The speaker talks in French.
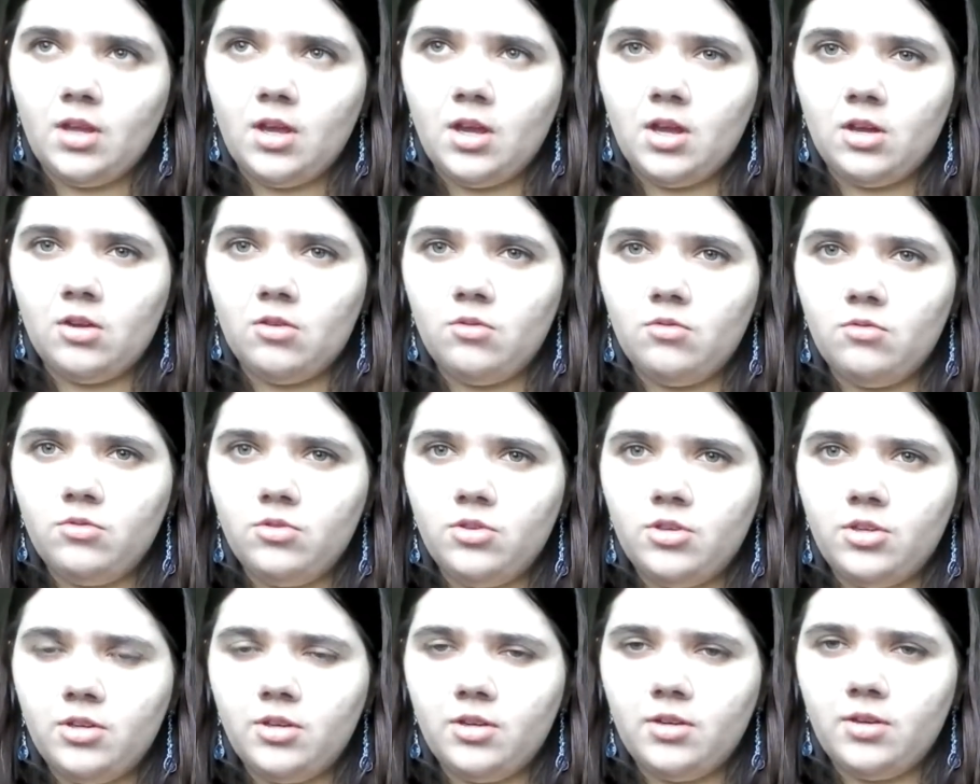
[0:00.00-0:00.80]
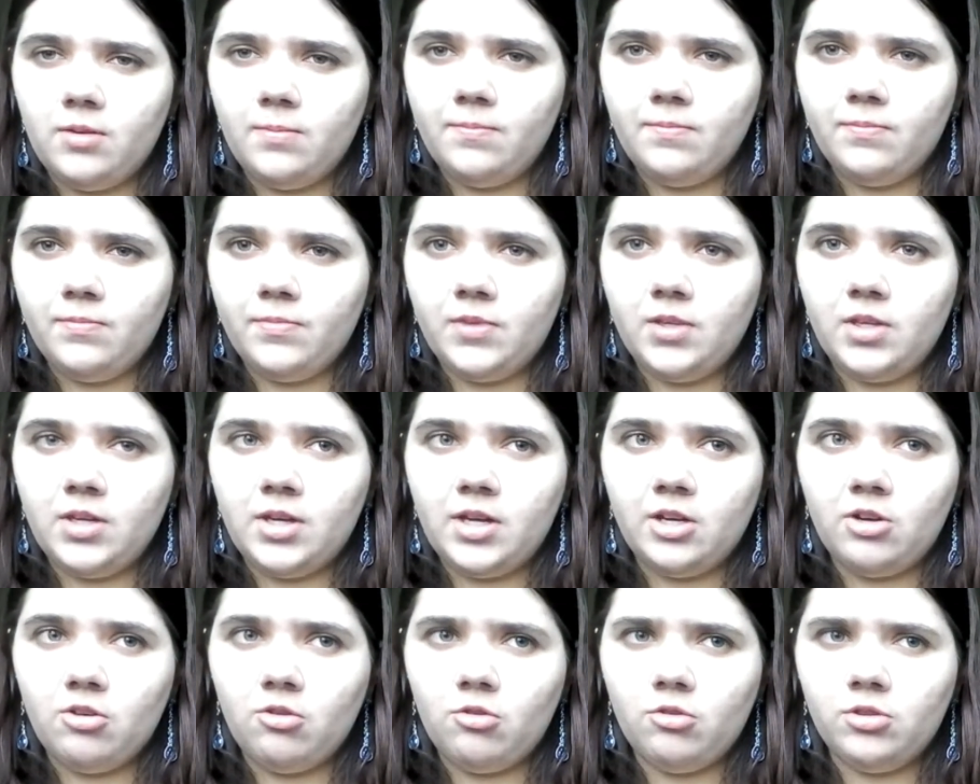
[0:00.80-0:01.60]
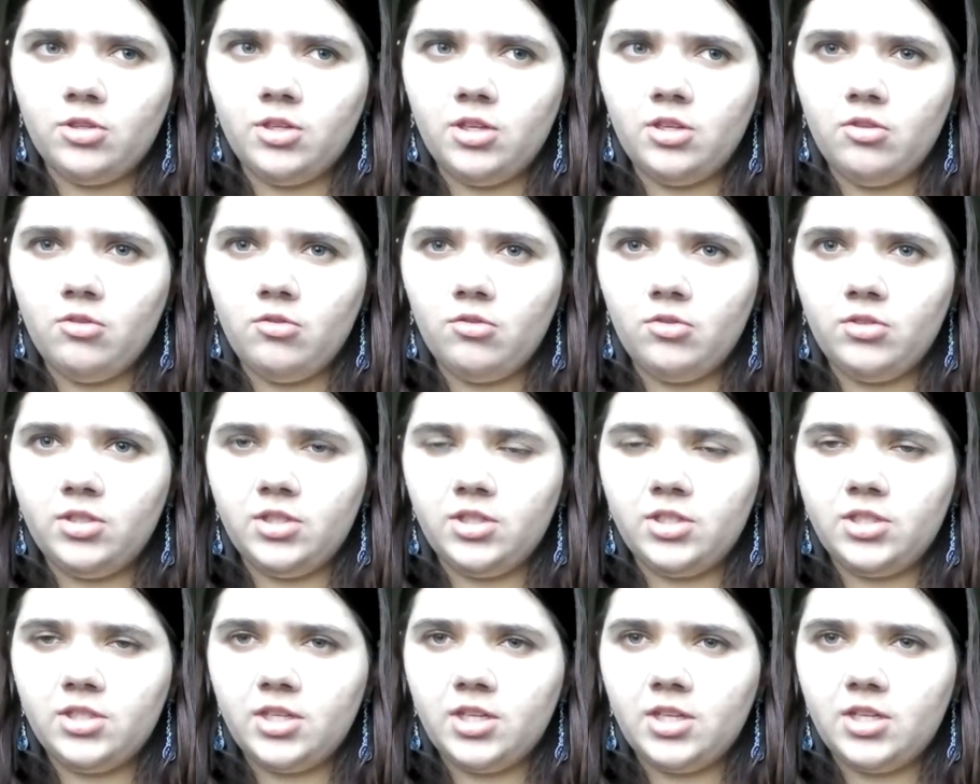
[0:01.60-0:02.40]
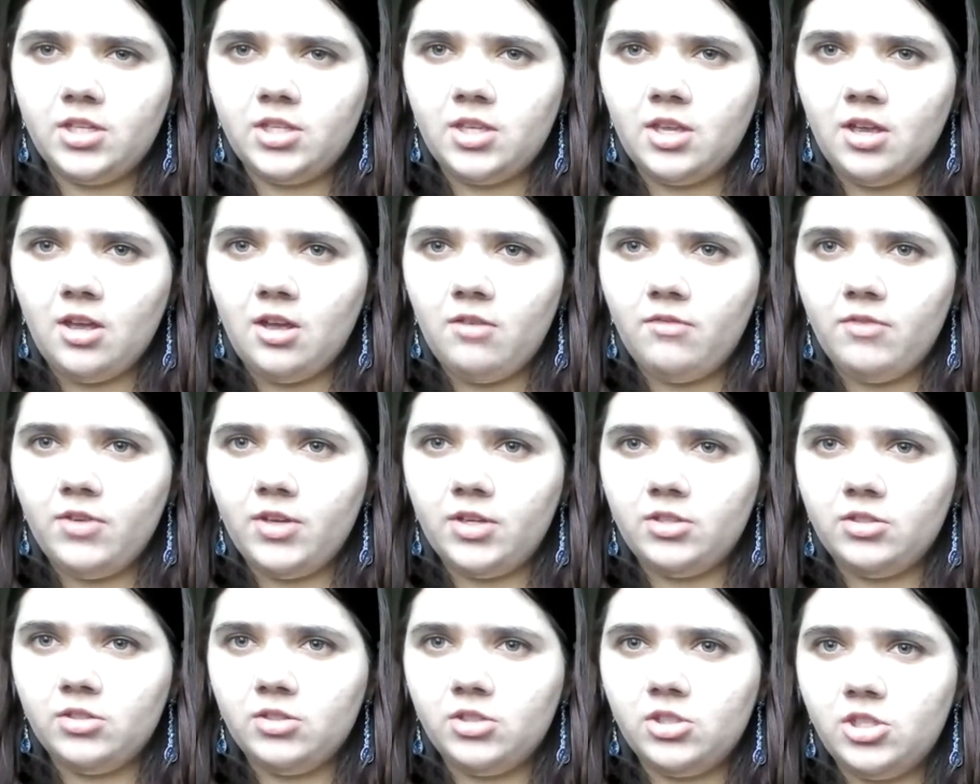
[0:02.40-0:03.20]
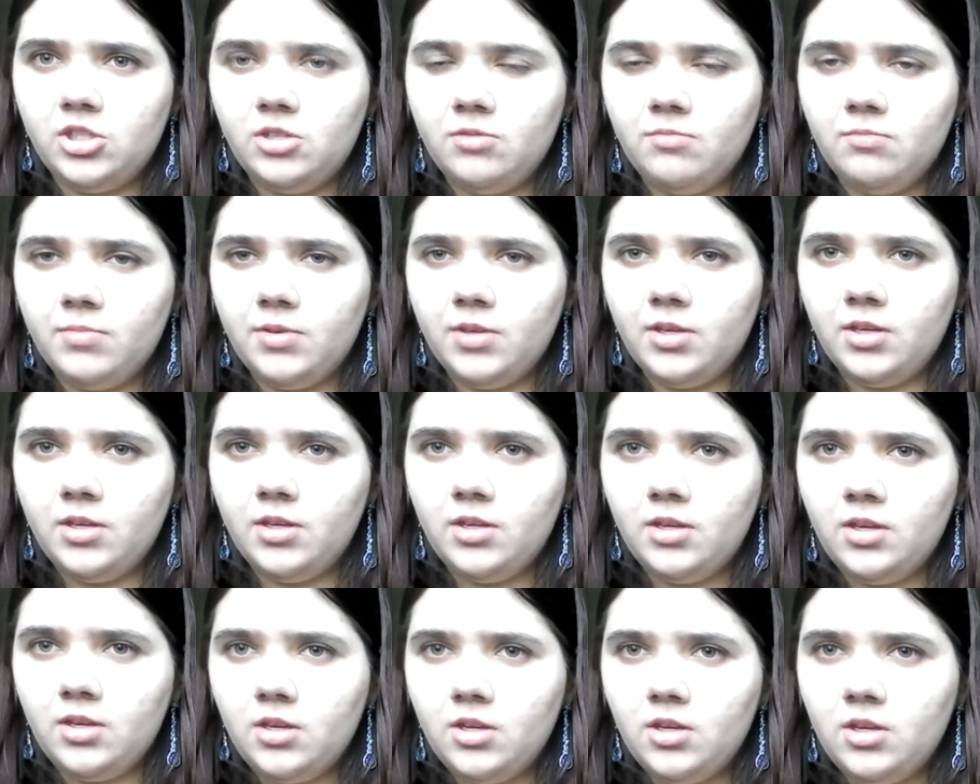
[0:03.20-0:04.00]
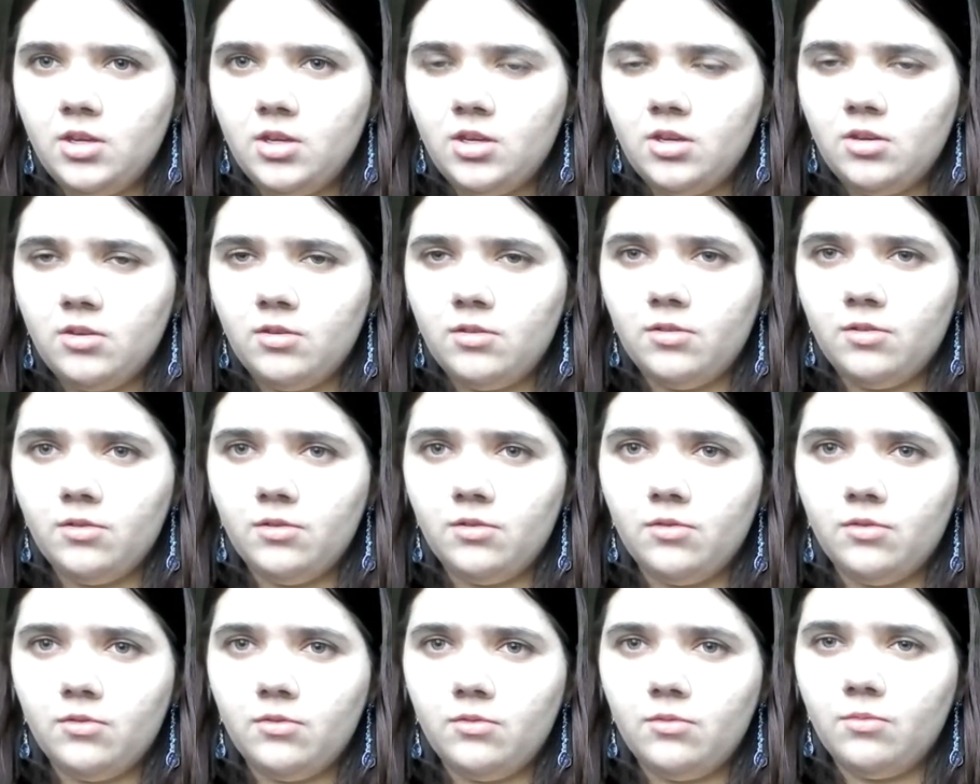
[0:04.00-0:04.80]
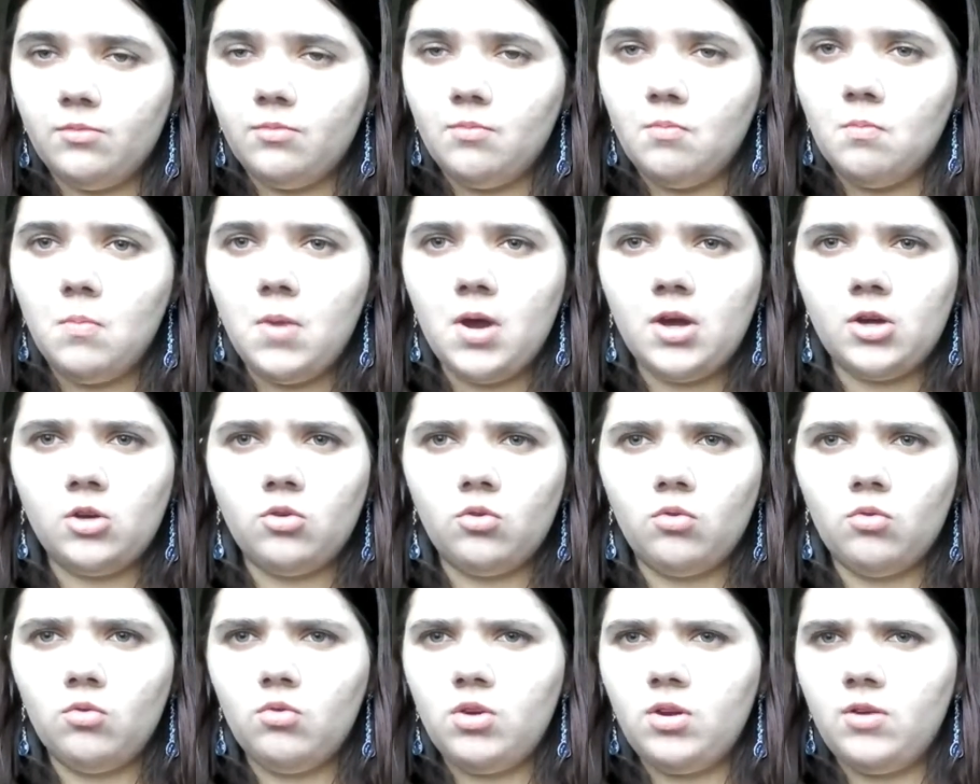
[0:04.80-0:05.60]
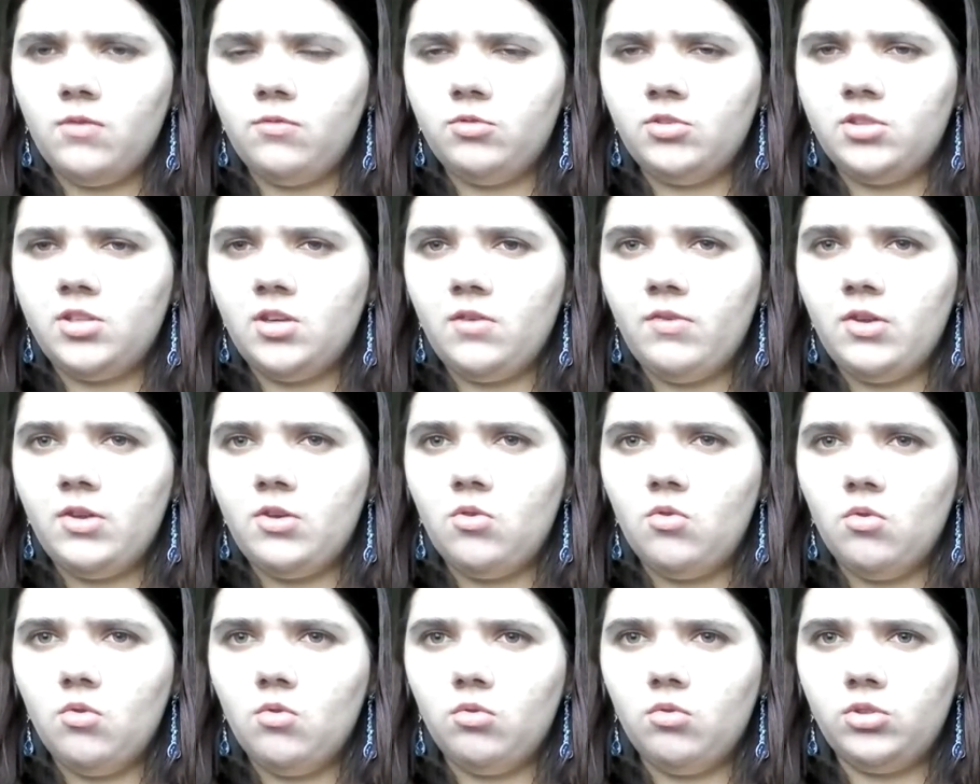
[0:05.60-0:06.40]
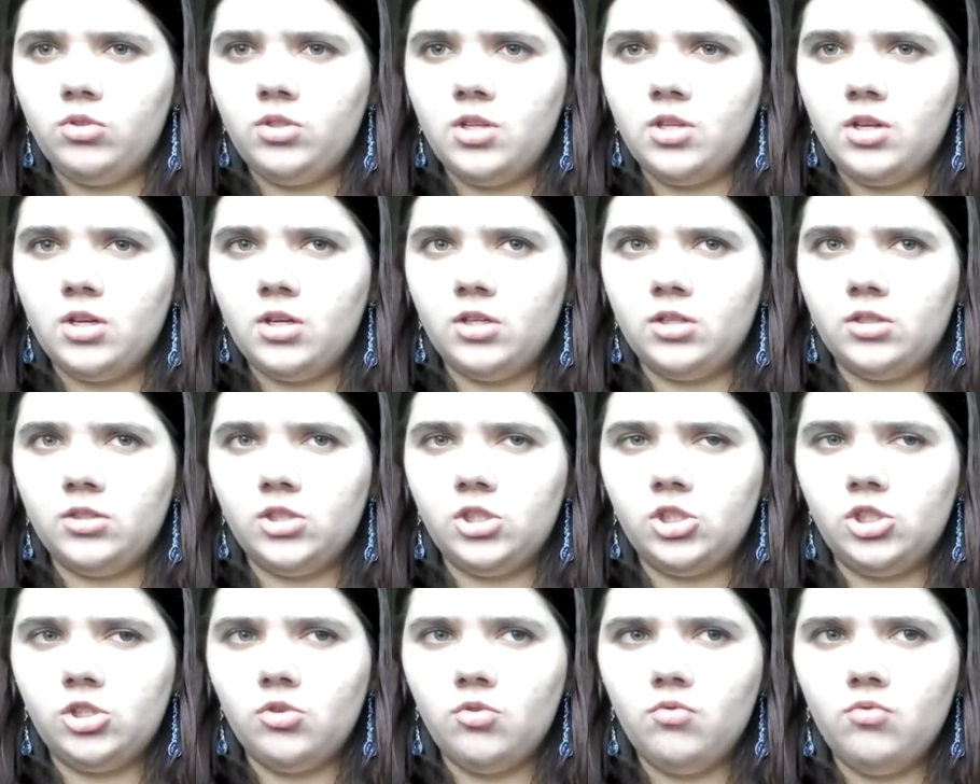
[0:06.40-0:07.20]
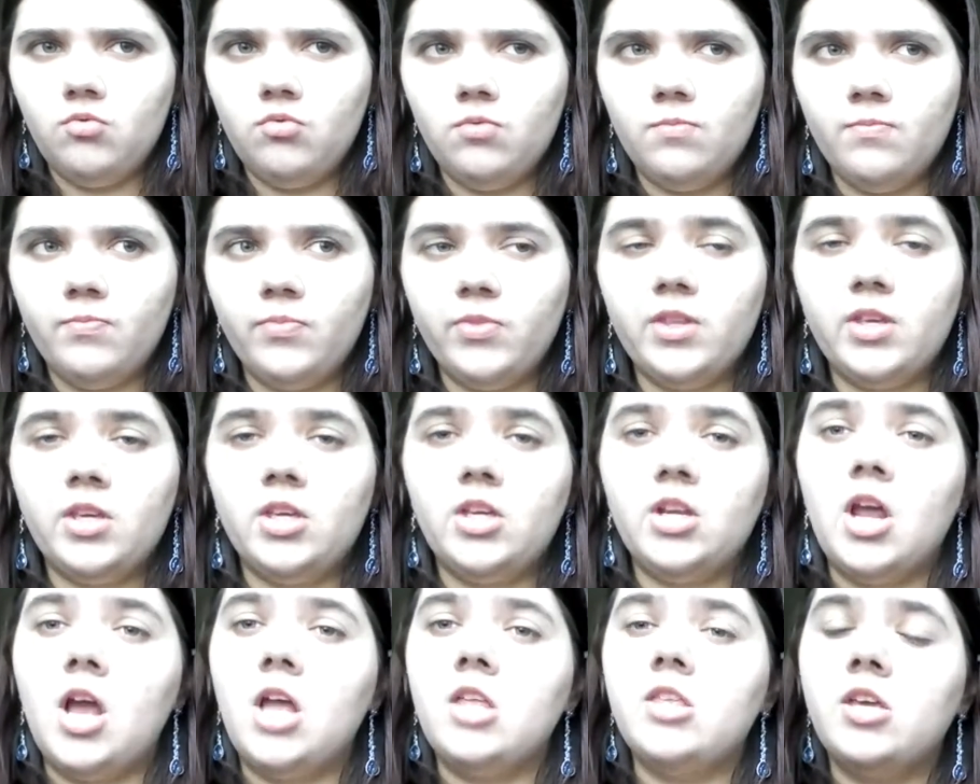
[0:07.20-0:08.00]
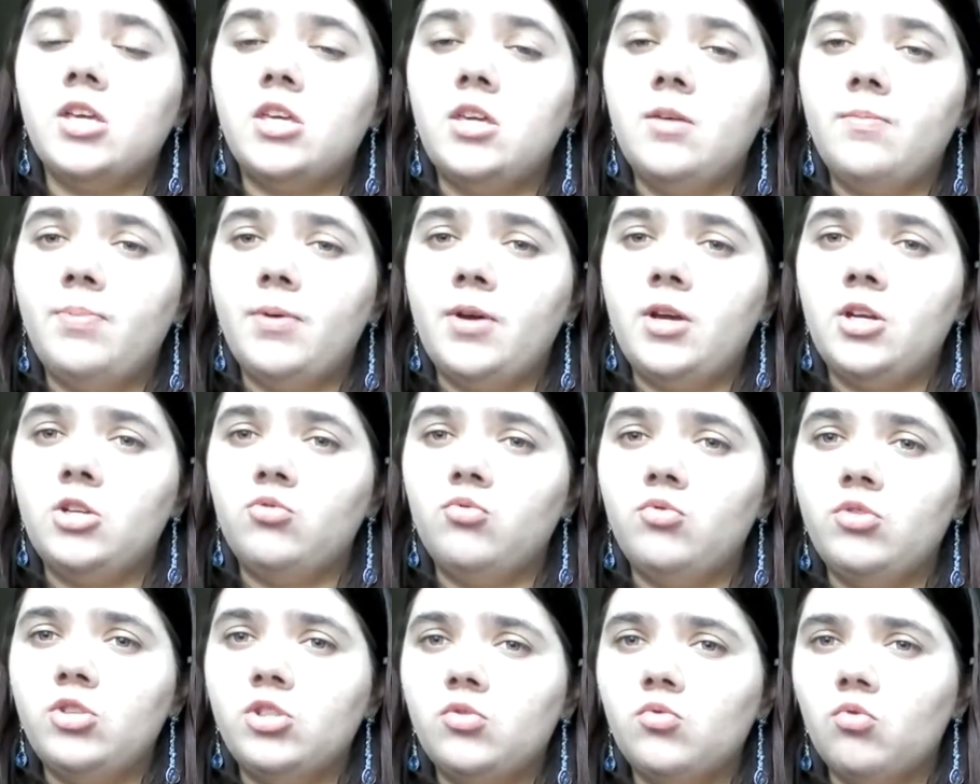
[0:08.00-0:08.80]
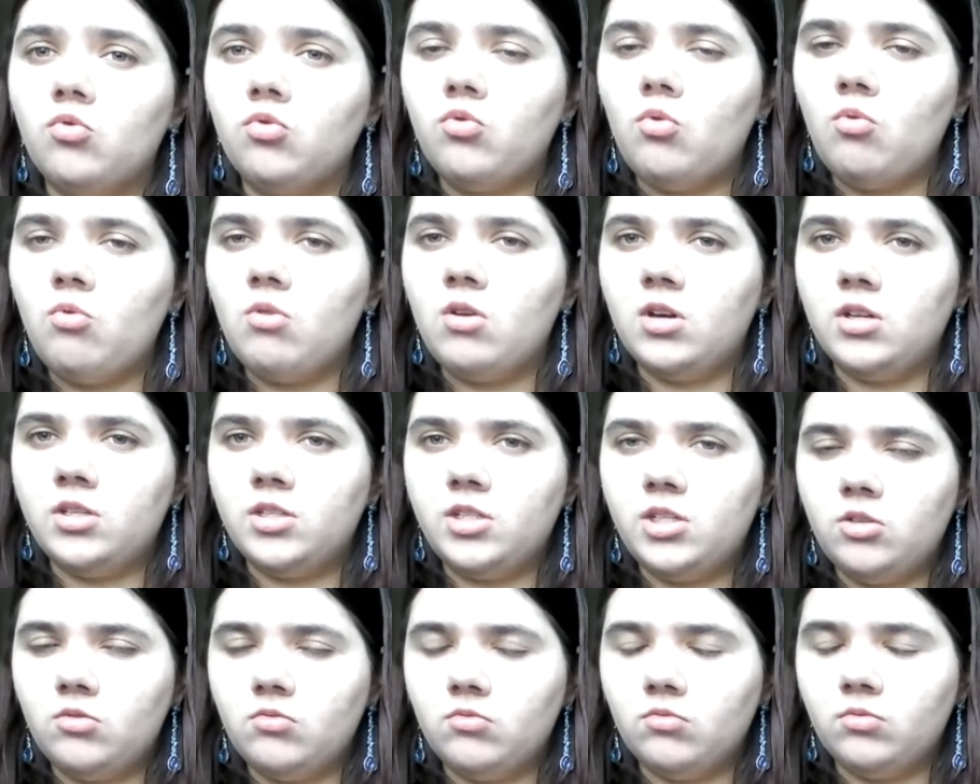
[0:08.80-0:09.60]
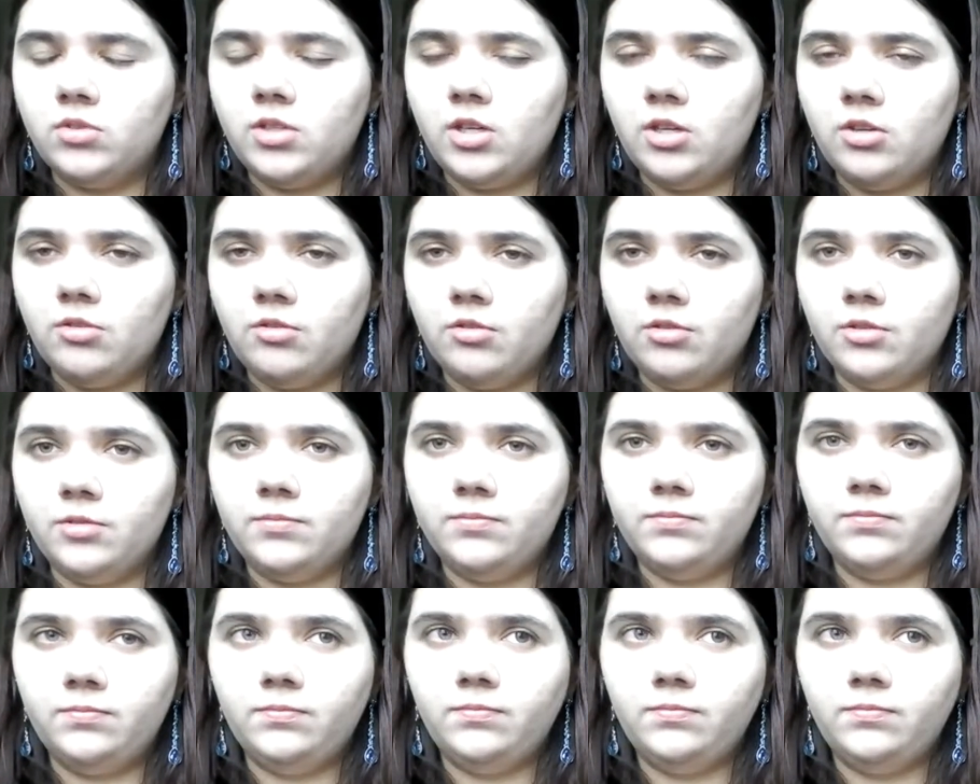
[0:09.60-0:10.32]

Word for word: Arlong, il a grandi dans le district avec Jimbe, euh, Macro, là, vous savez, l'autre, là, chelou. Il a un équipage où ils sont que trois, et c'est con d'ailleurs.